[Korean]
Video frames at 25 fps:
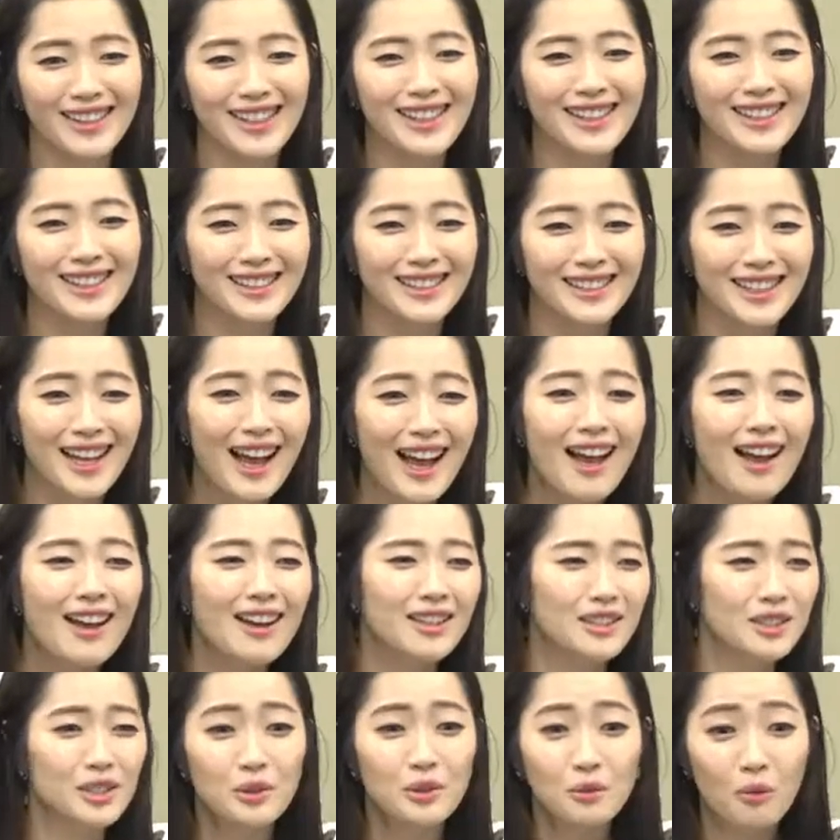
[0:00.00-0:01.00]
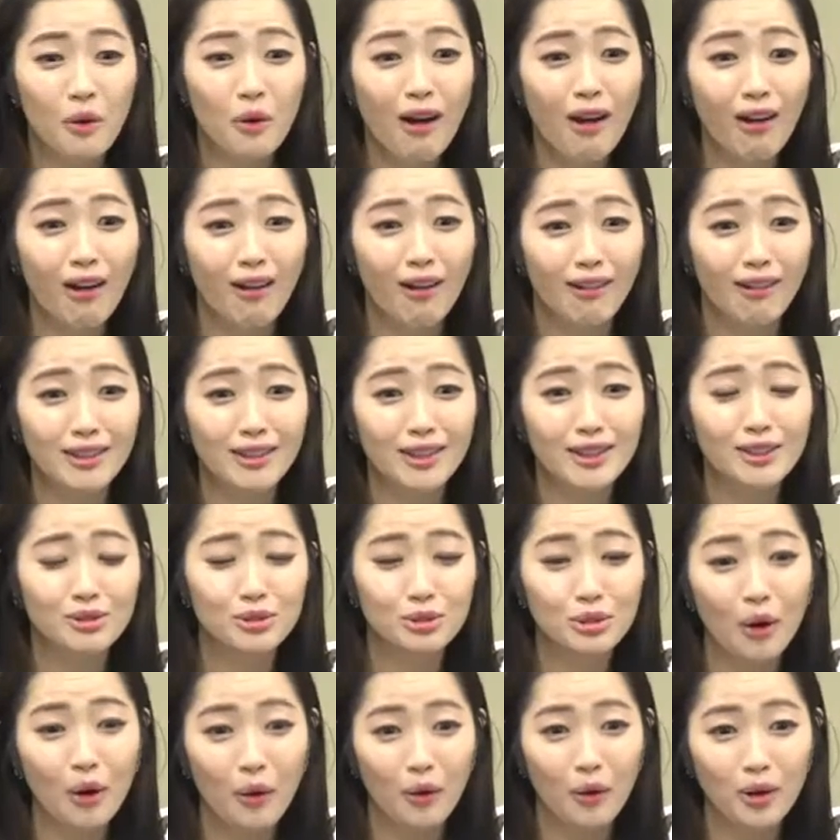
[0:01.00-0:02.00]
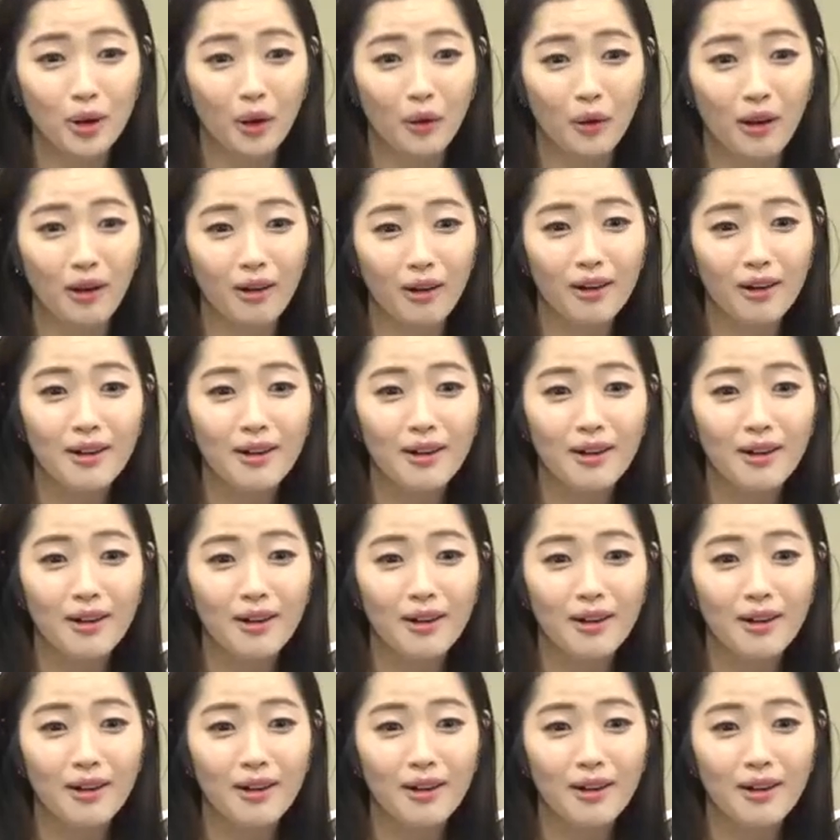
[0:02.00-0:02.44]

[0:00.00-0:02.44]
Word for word: 일은 쉬워. 일 누가 어려워?